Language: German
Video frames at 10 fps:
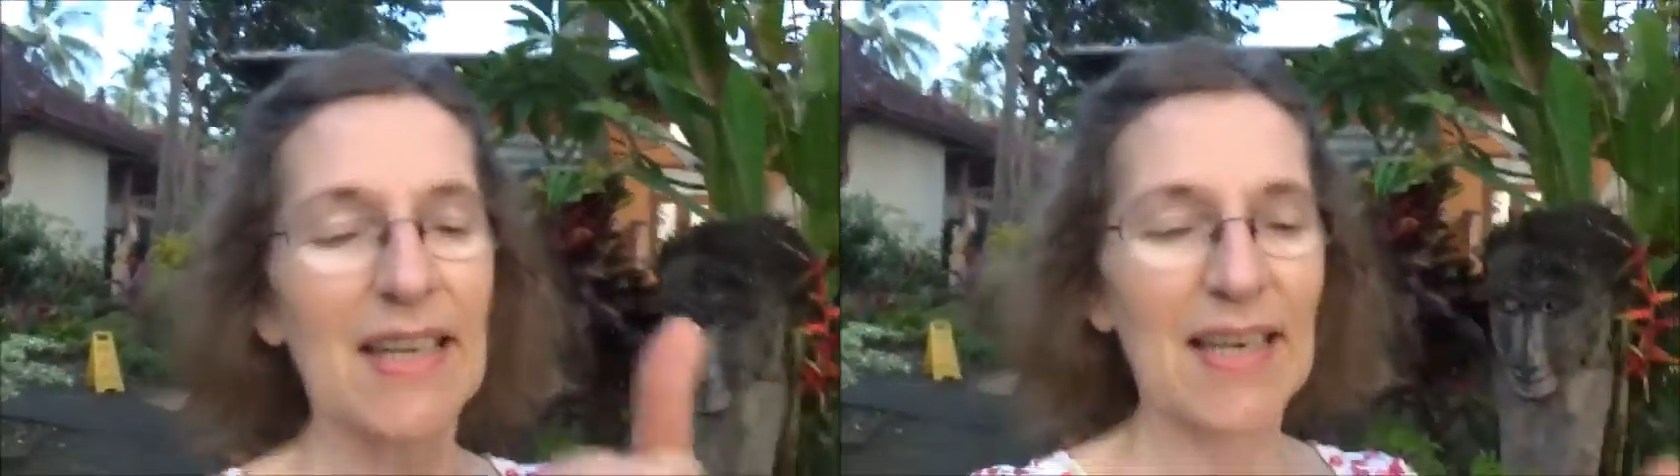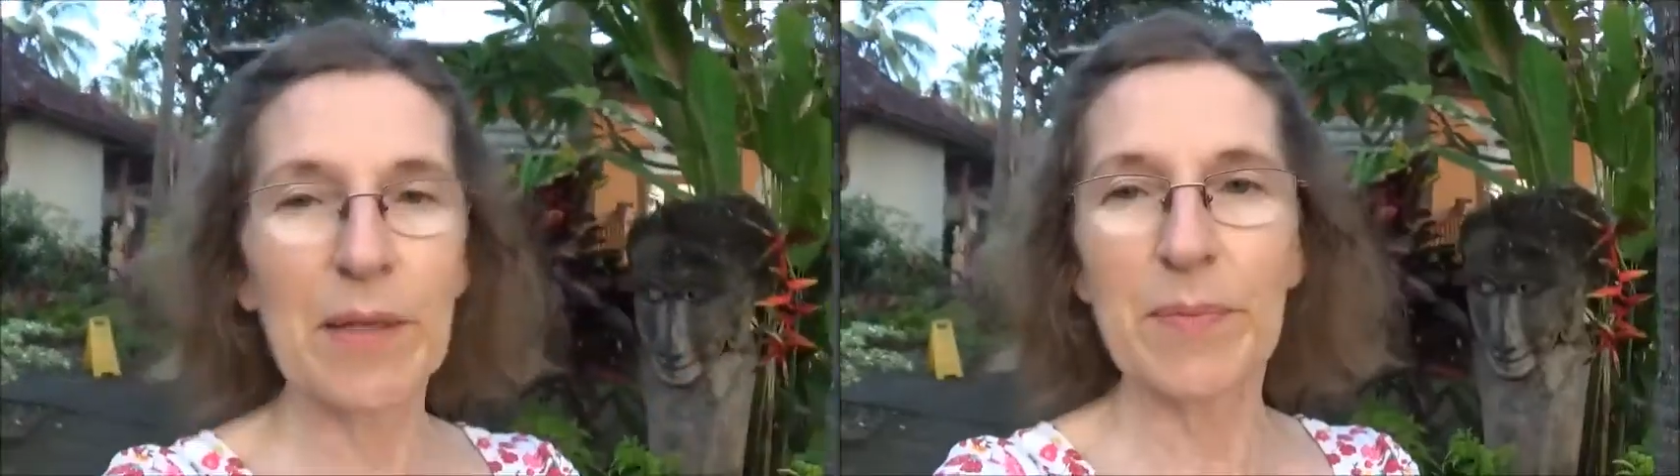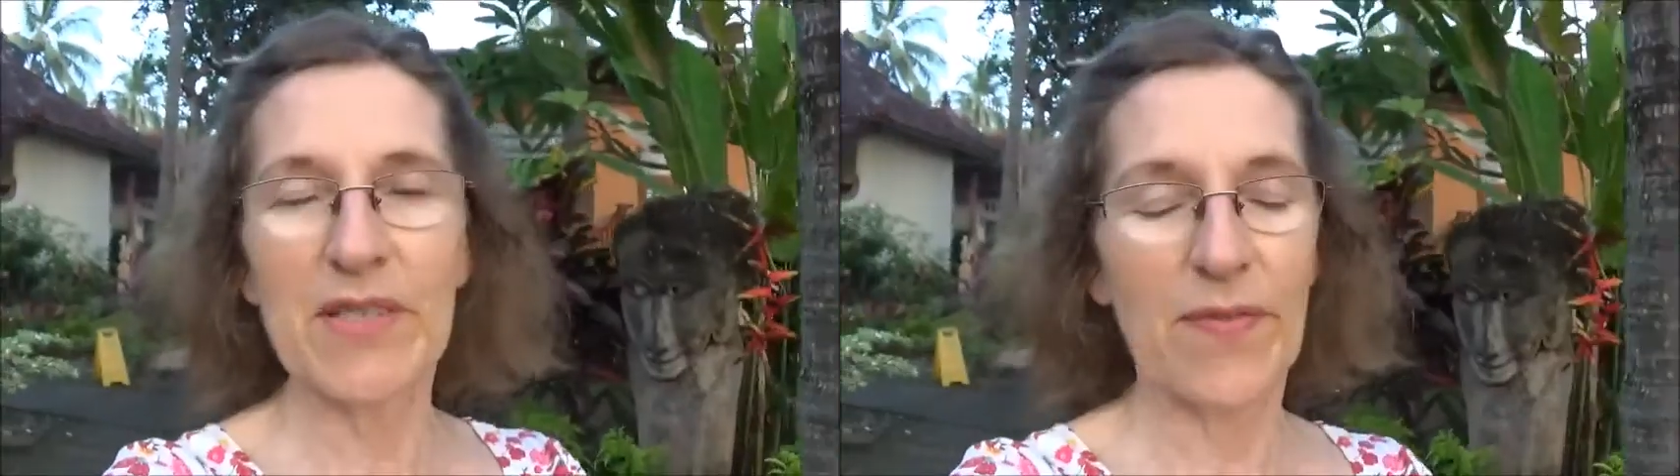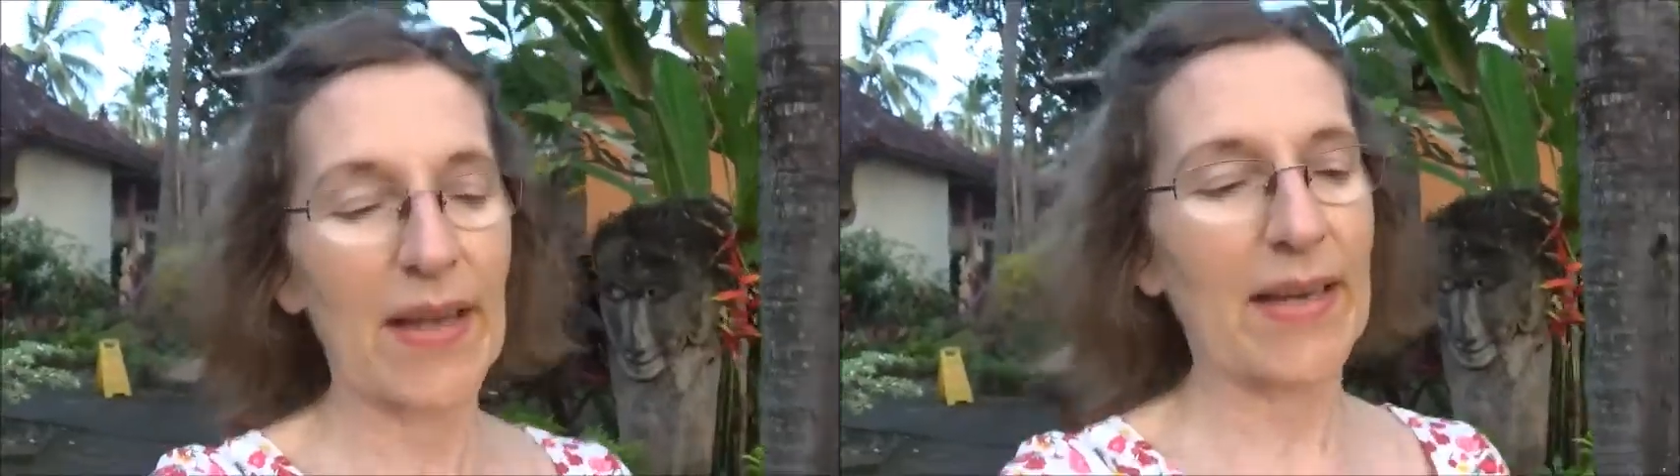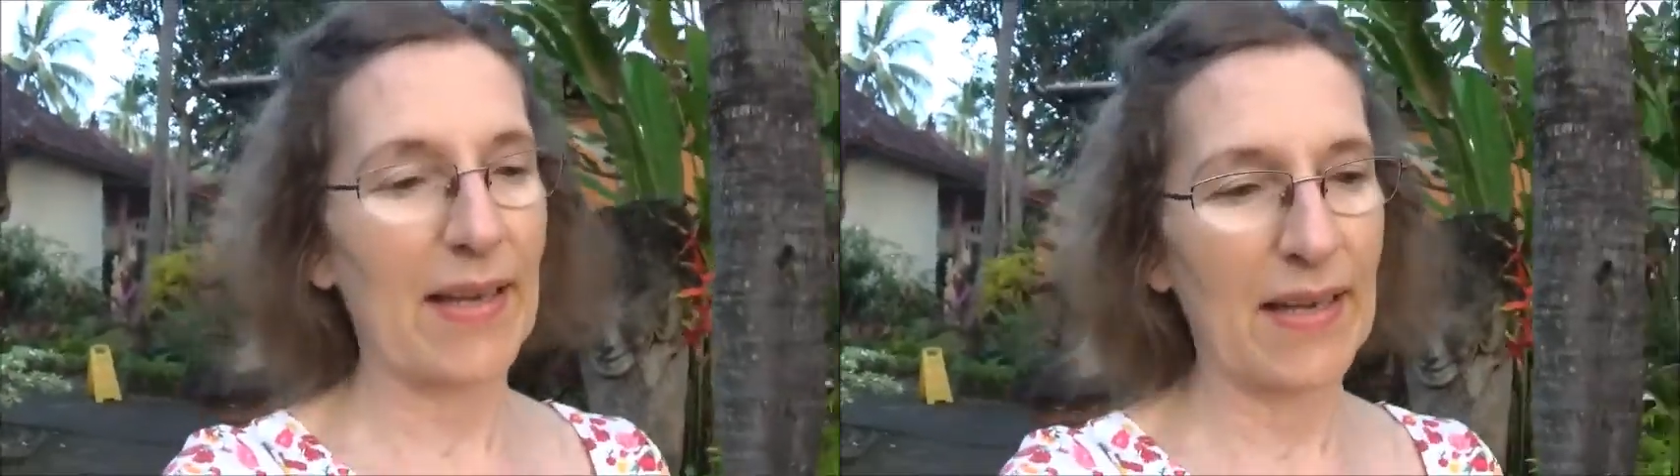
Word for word: Lebenszweck,